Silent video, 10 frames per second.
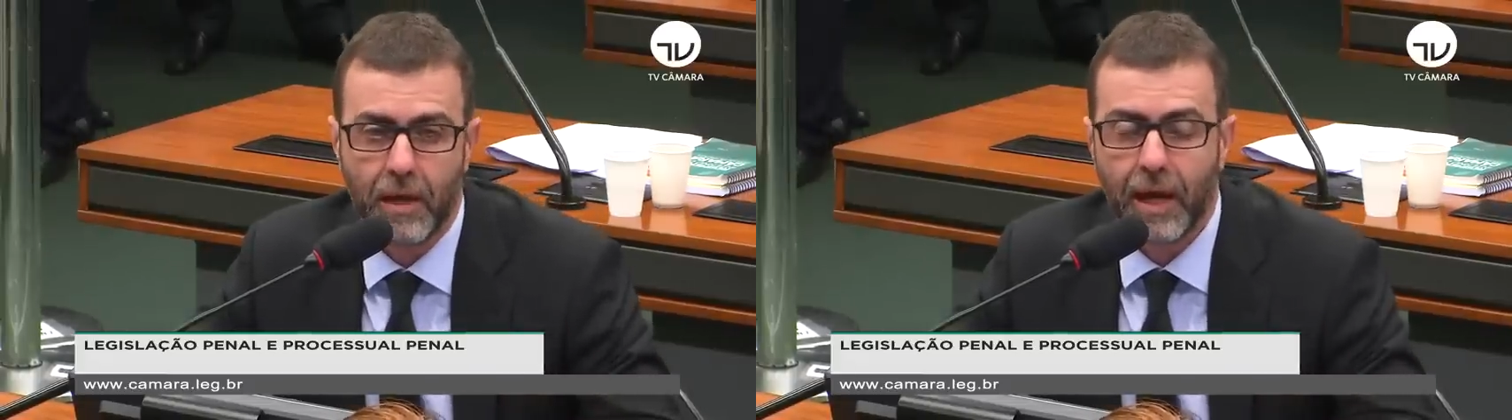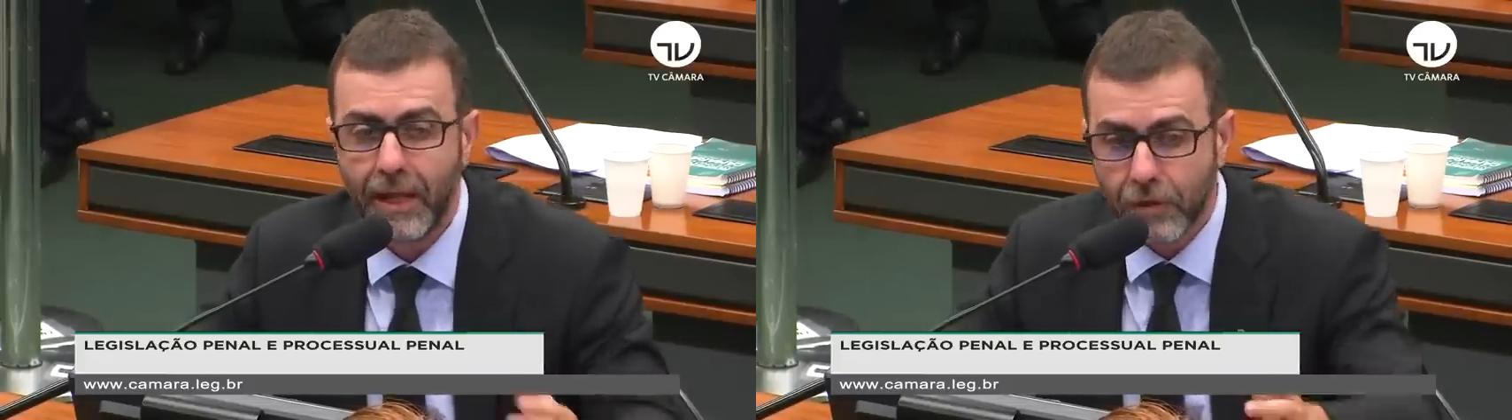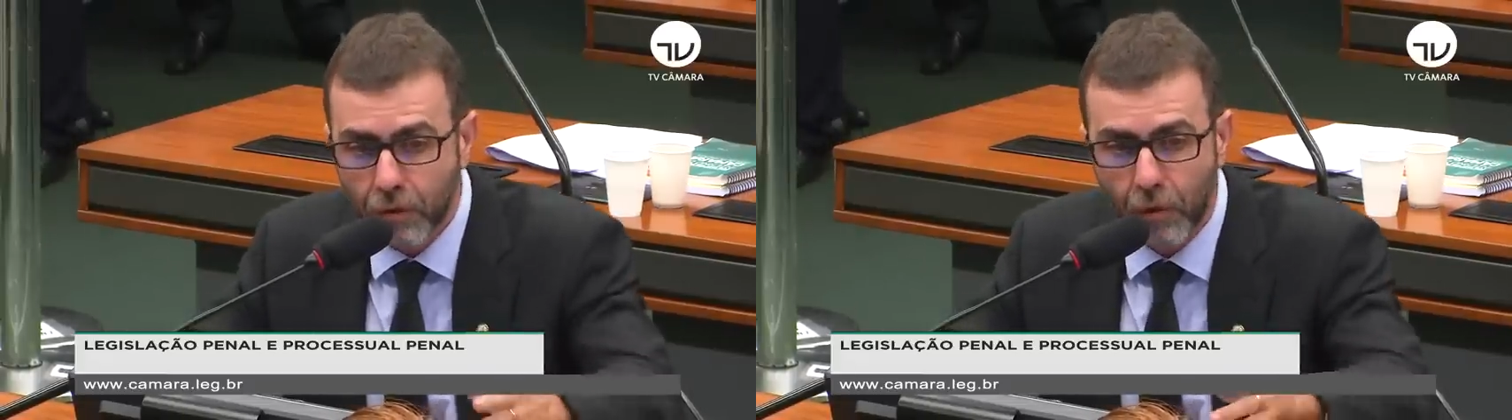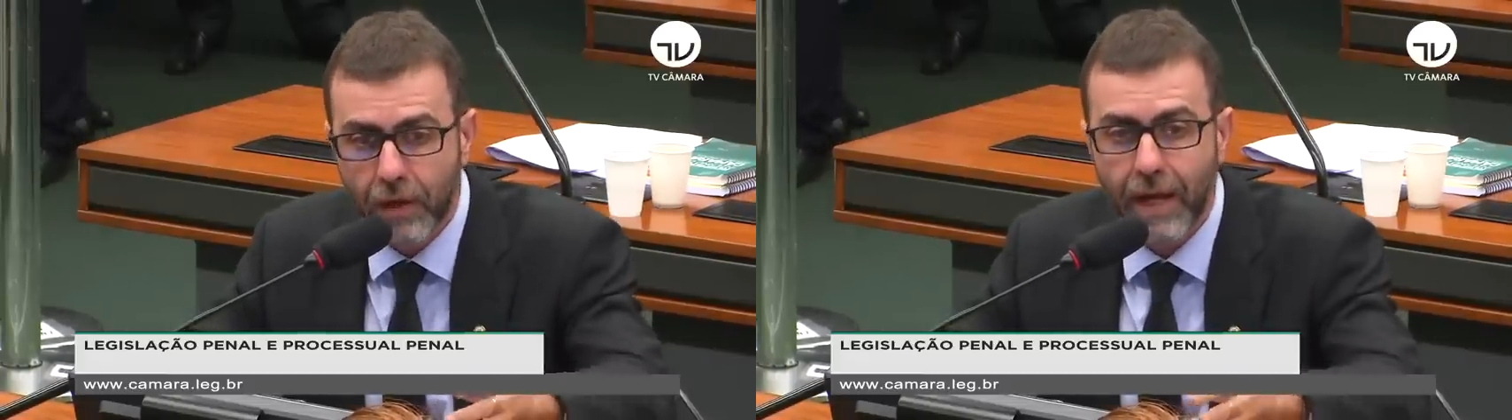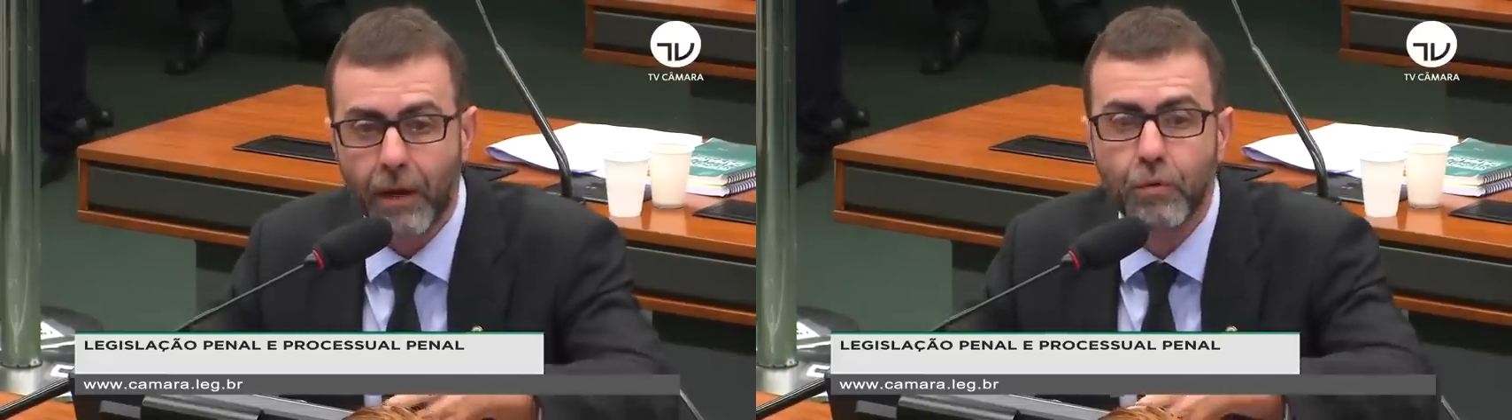Além de
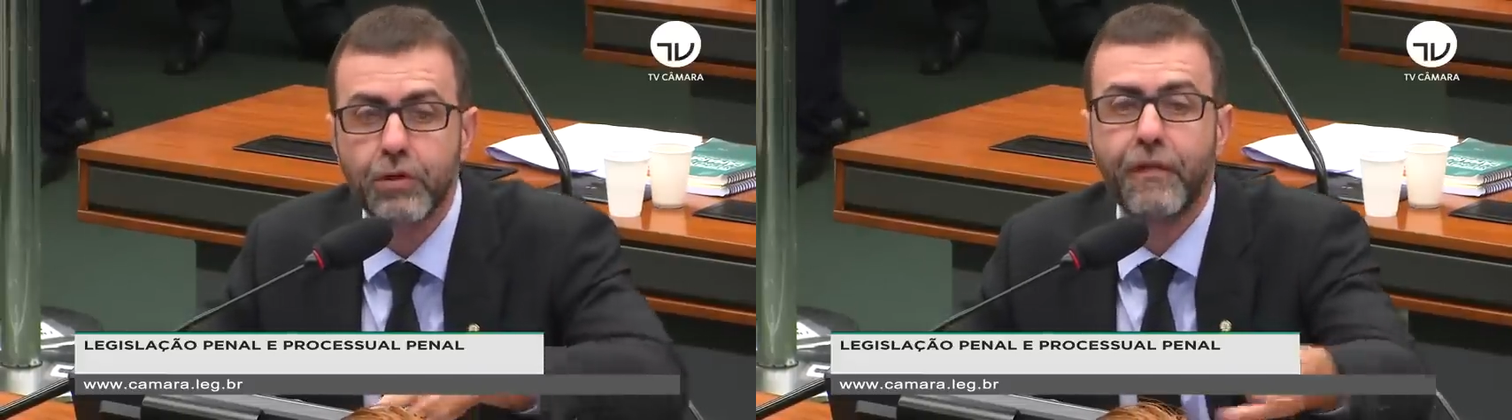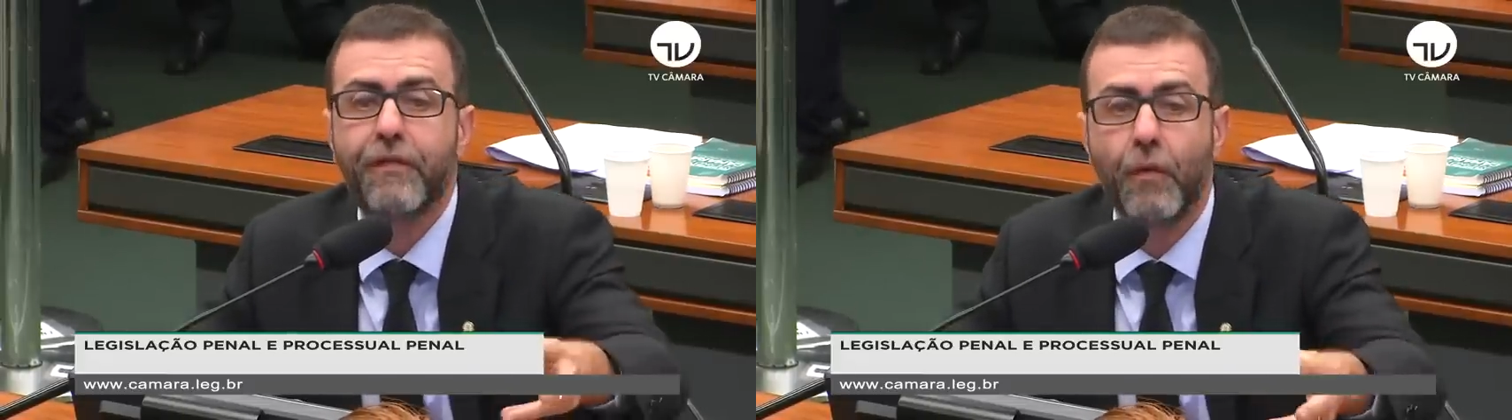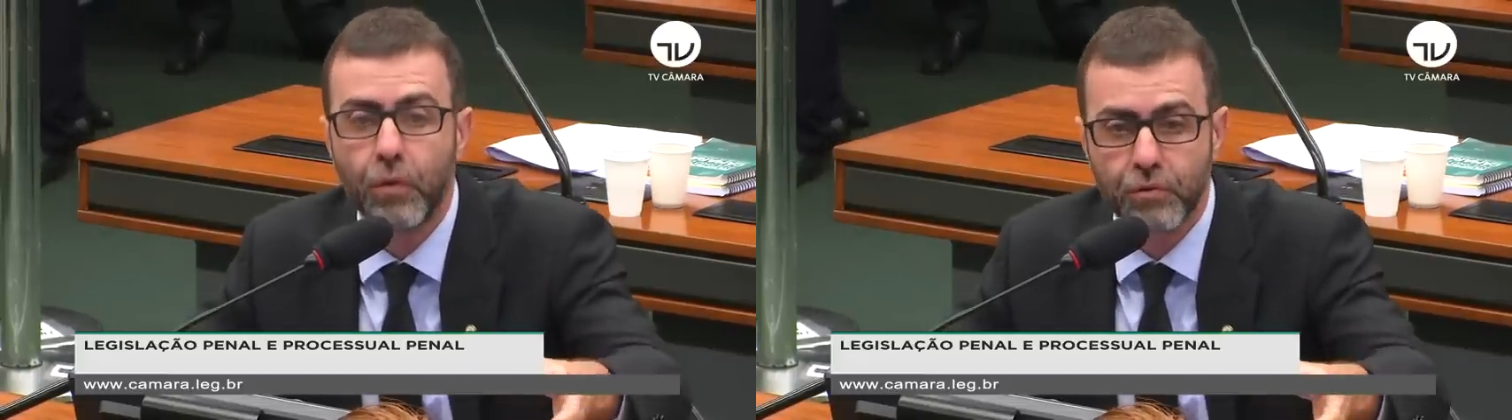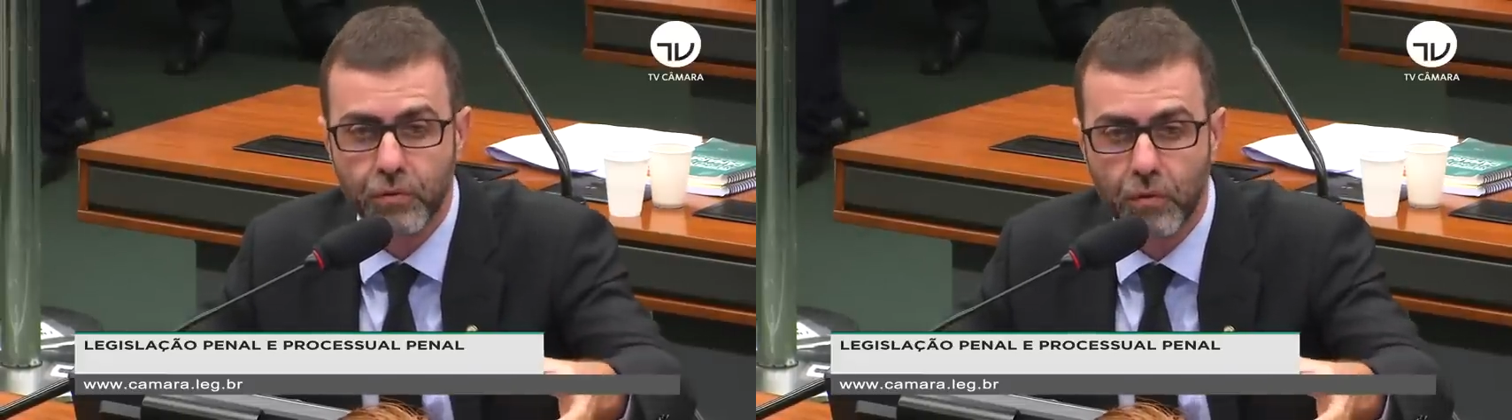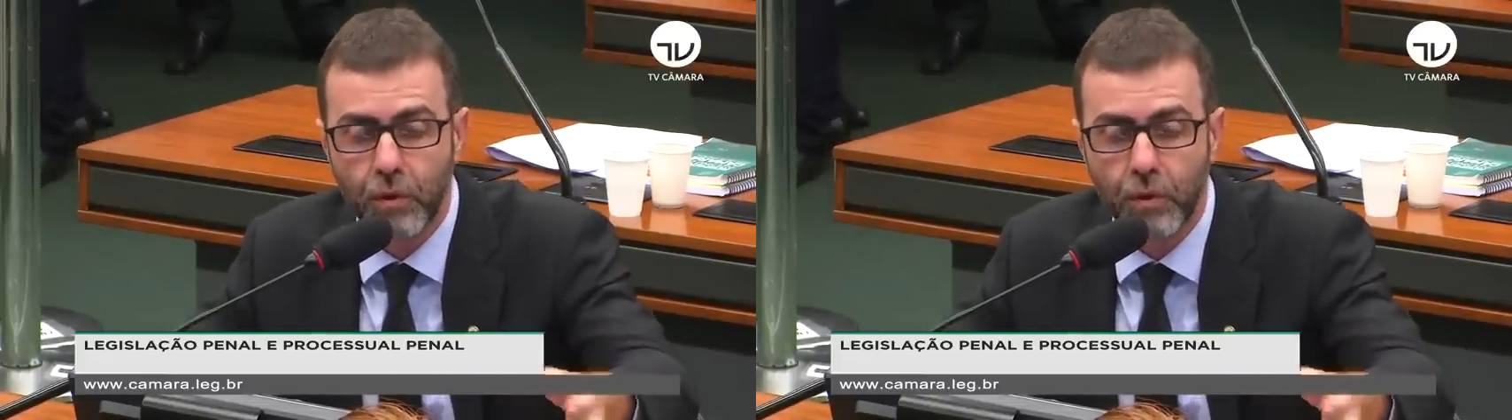colocar algo difuso,